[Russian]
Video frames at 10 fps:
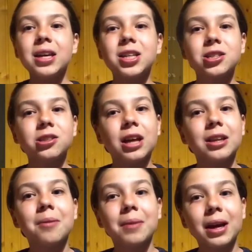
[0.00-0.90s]
И
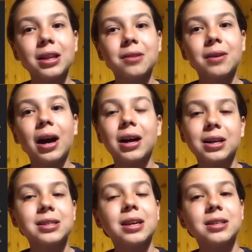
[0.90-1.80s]
результатом этого
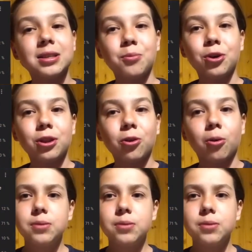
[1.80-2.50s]
оказался мой том.